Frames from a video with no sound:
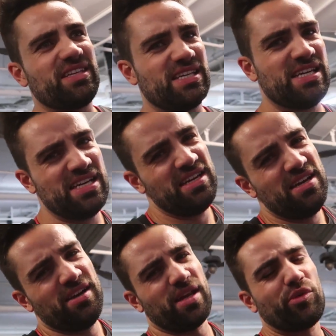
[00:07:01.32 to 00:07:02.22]
zieht.
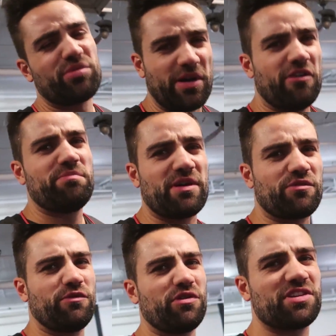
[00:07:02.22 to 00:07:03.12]
Da muss man
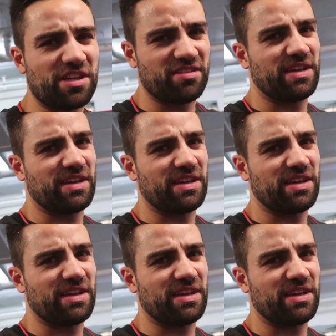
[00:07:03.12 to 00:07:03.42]
aufpassen, vorsichtig